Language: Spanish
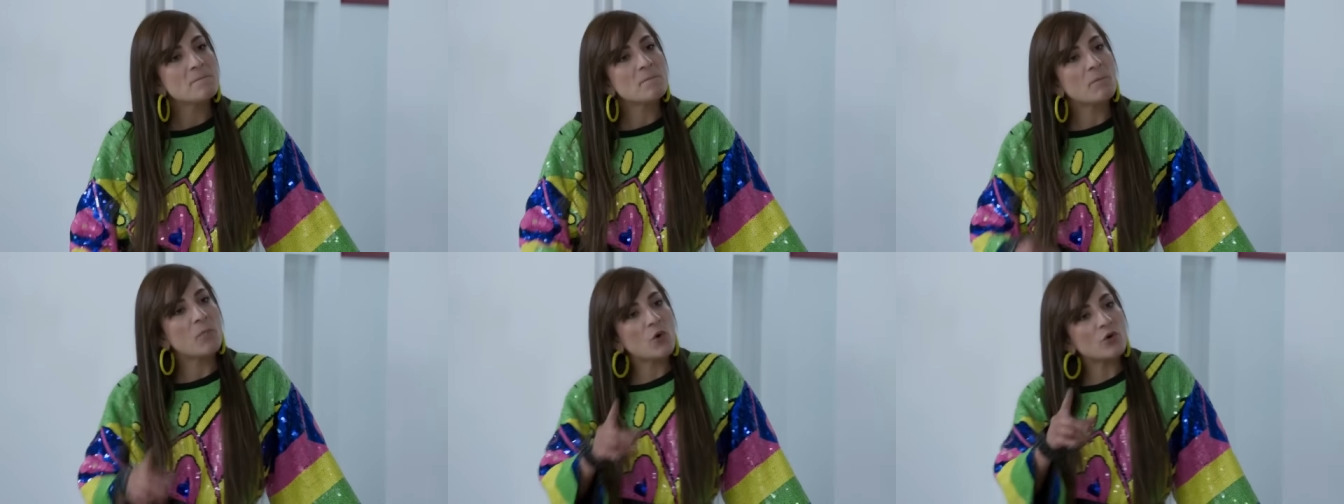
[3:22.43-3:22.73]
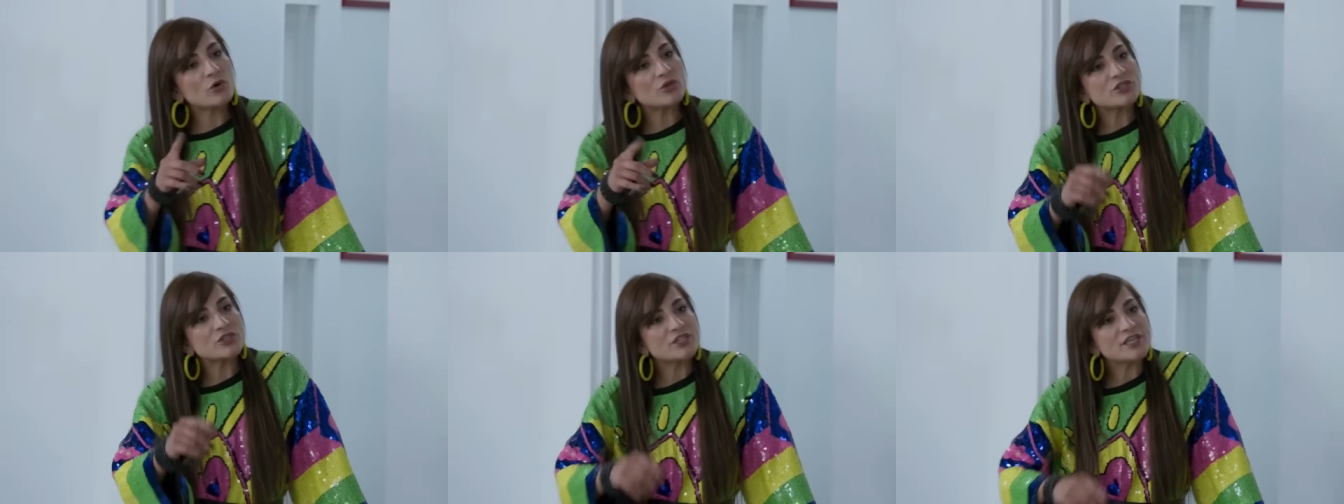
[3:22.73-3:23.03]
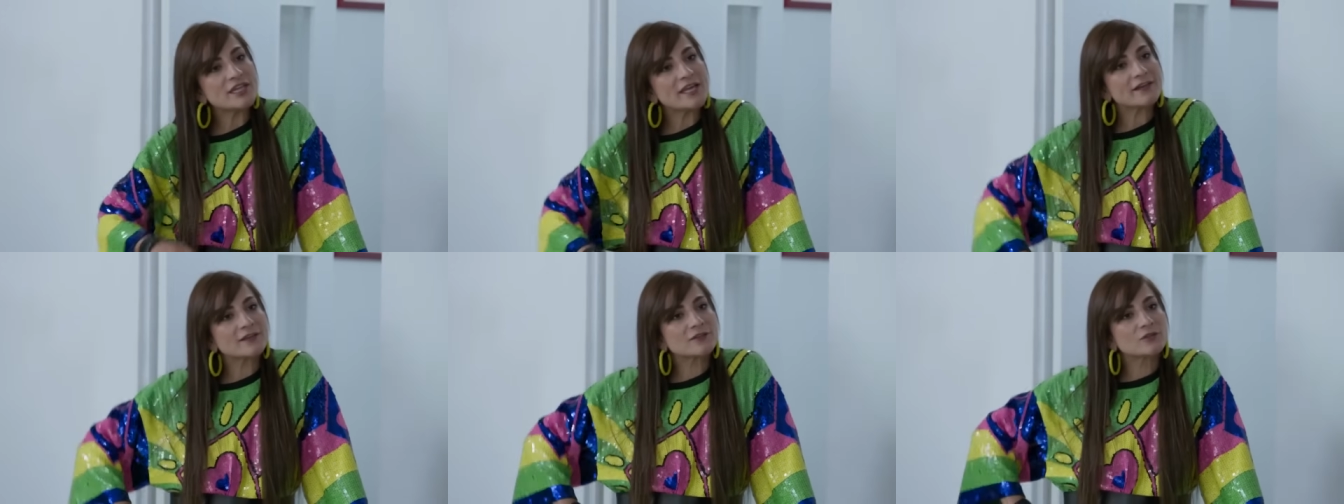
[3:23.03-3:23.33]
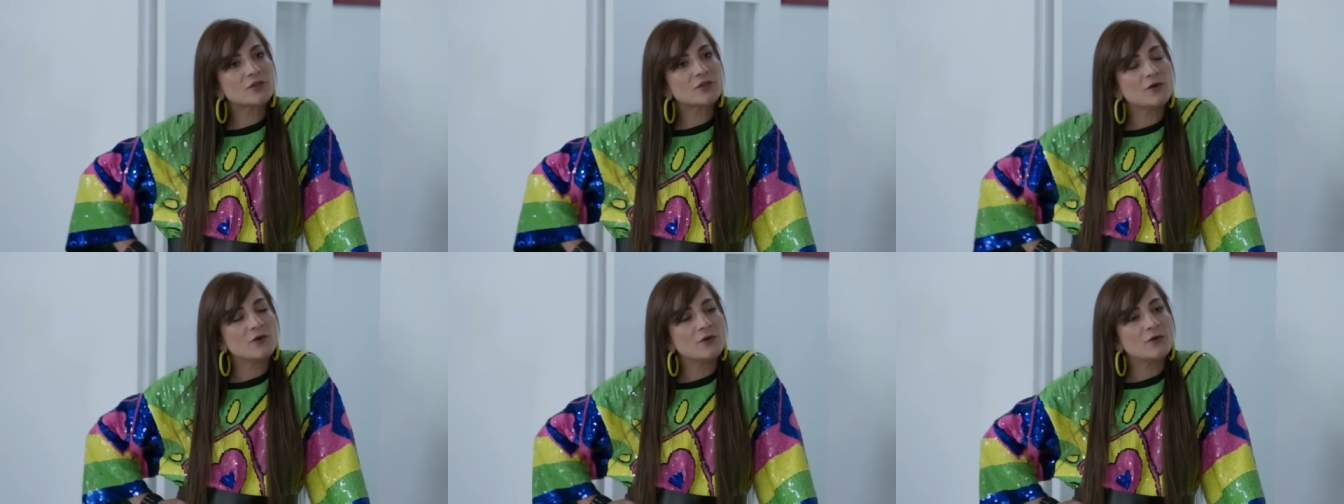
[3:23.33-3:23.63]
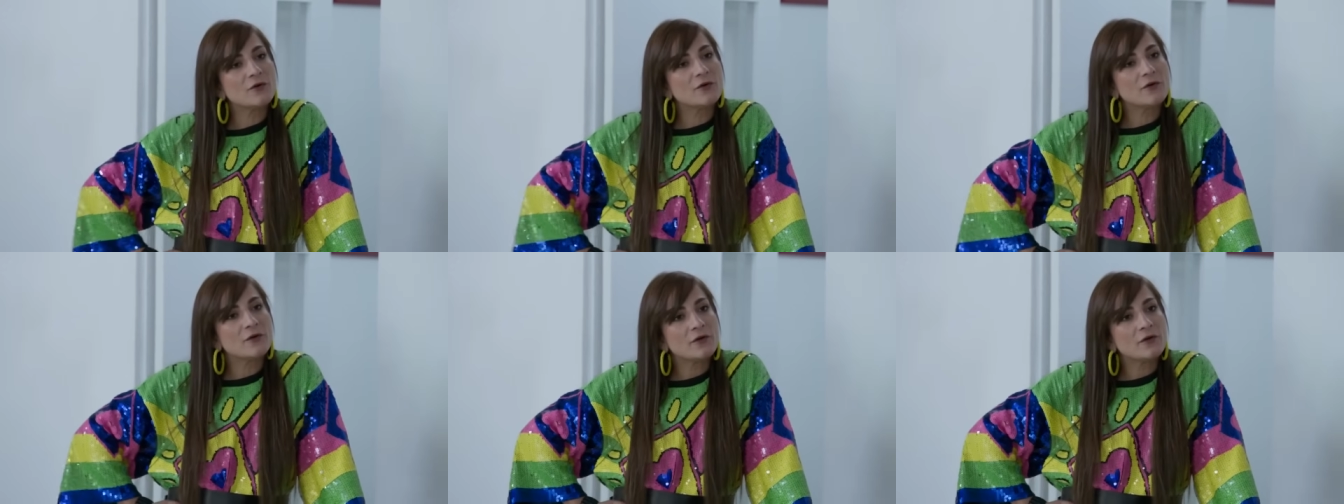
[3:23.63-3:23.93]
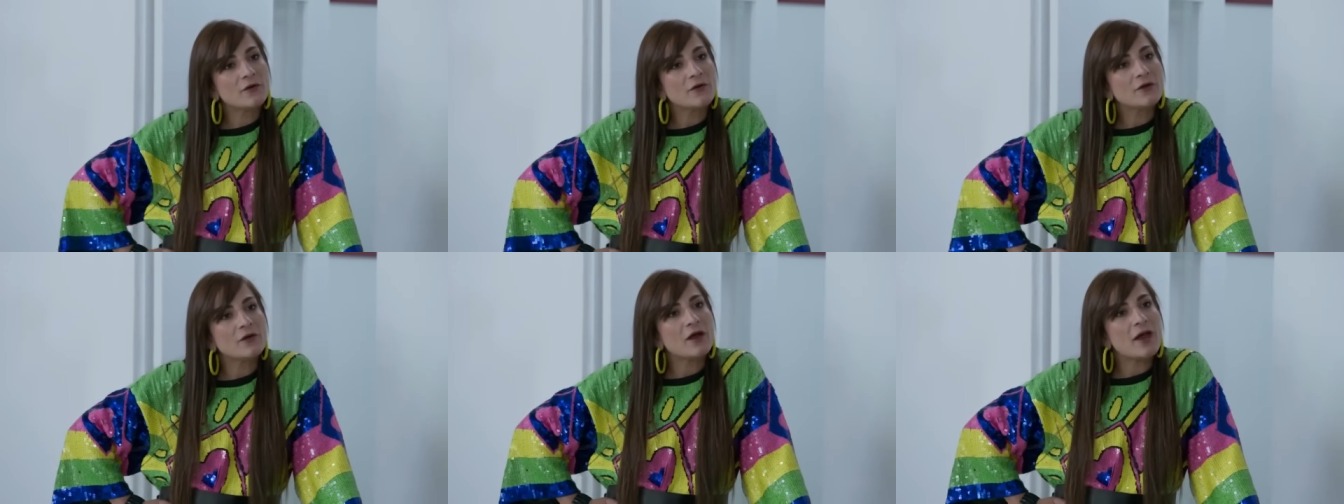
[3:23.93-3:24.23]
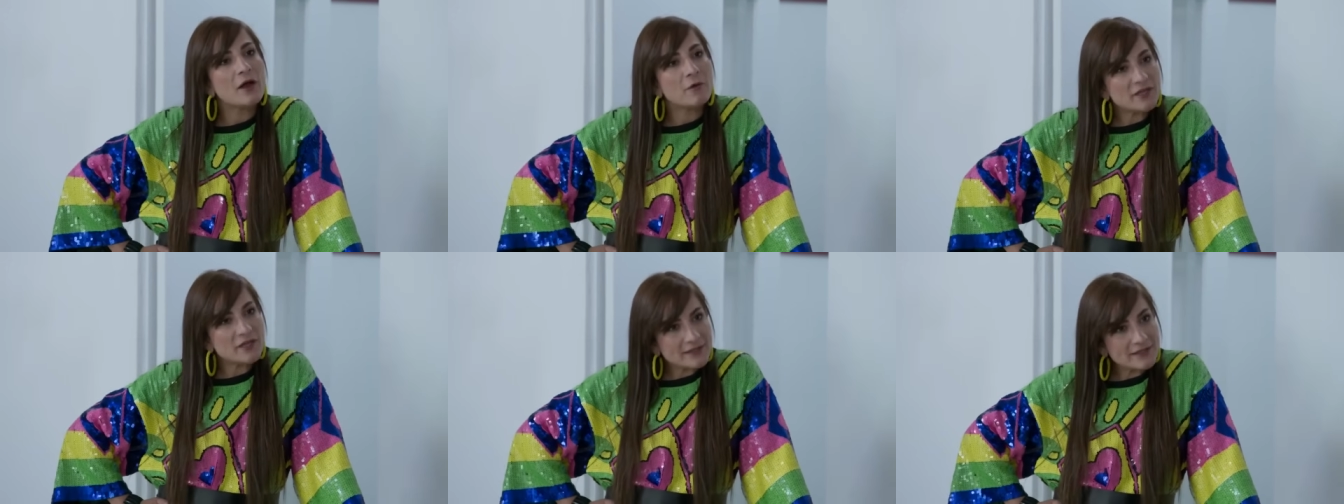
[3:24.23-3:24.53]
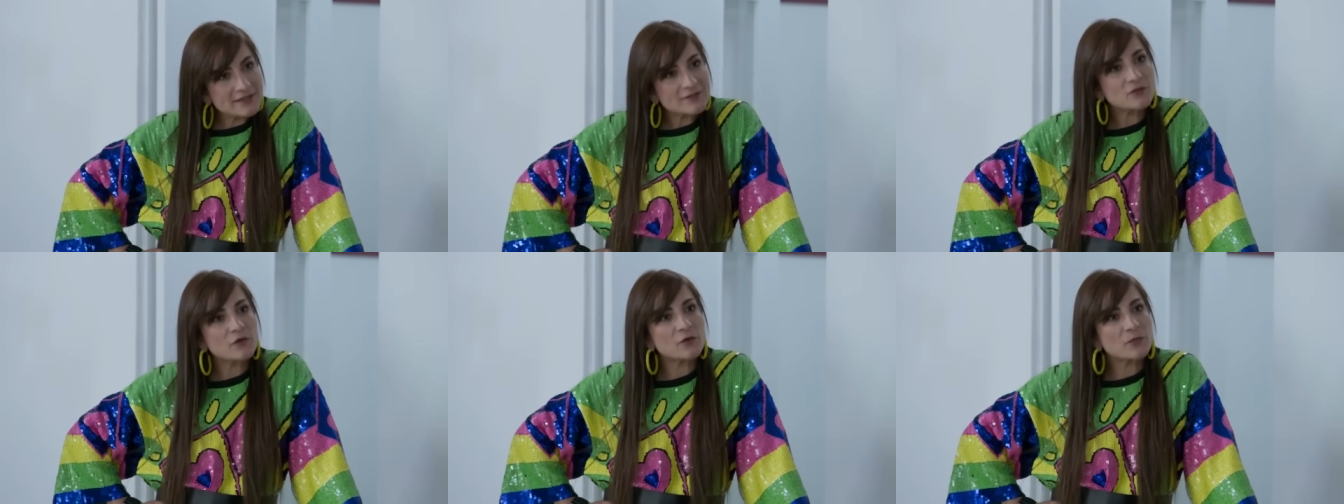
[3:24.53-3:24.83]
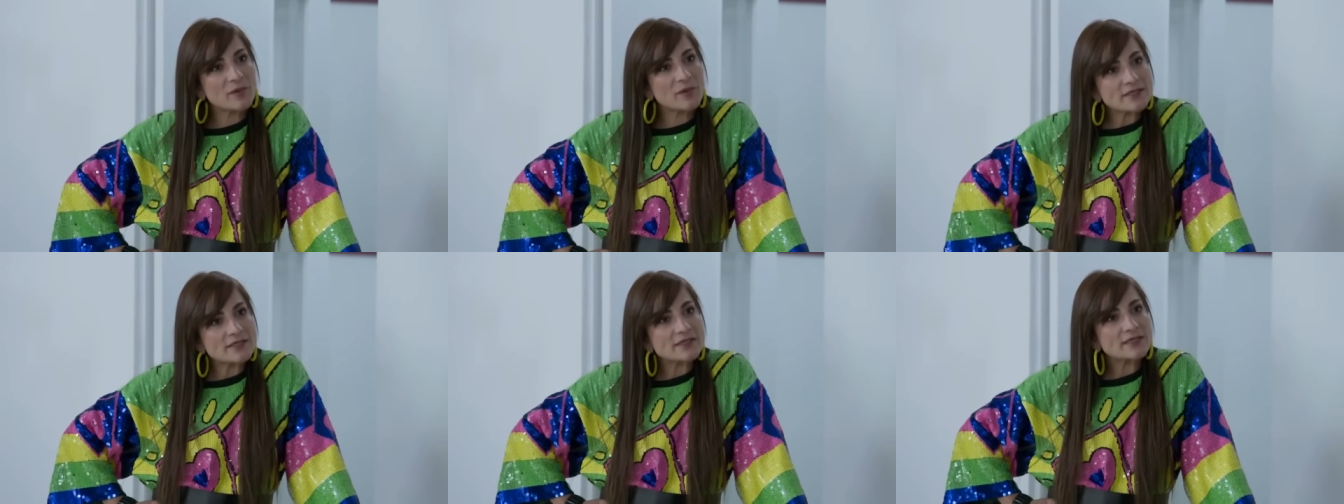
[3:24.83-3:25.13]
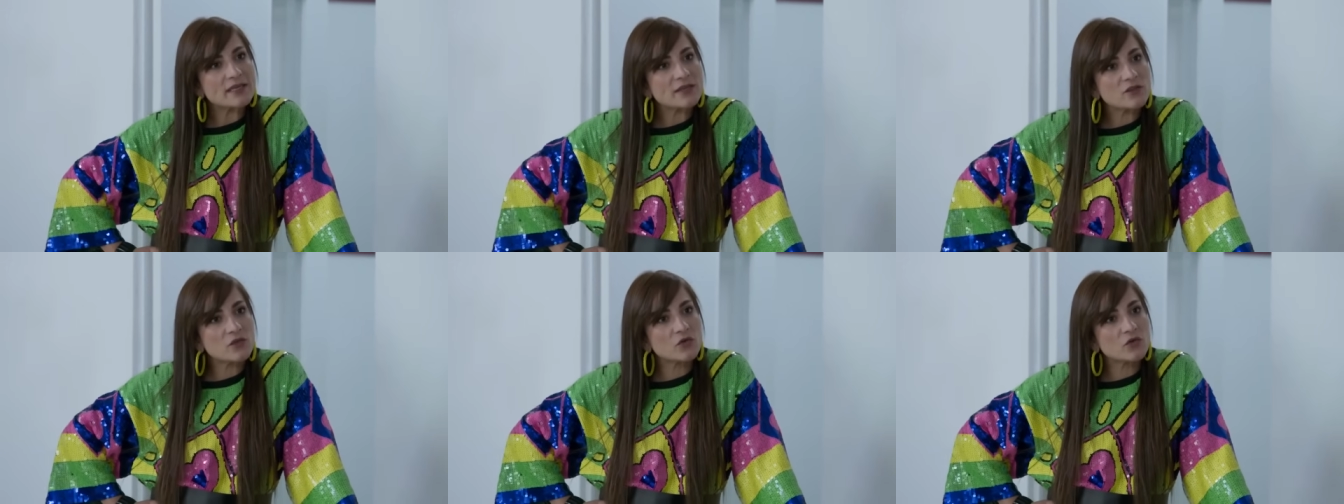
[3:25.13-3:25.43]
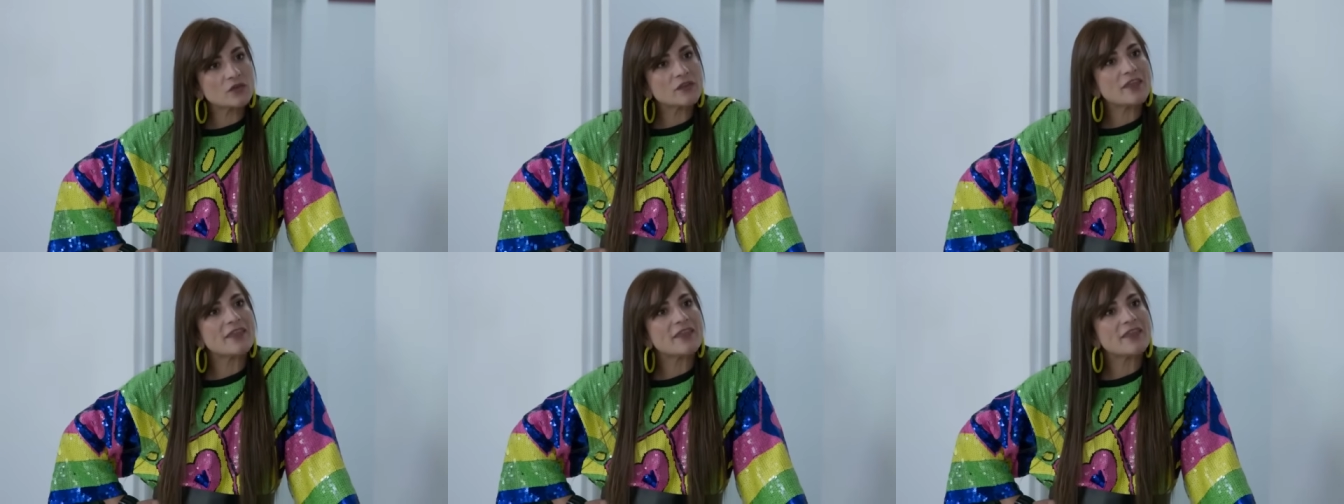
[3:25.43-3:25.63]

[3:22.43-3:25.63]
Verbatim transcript: Por cierto, ahorita estoy pensando,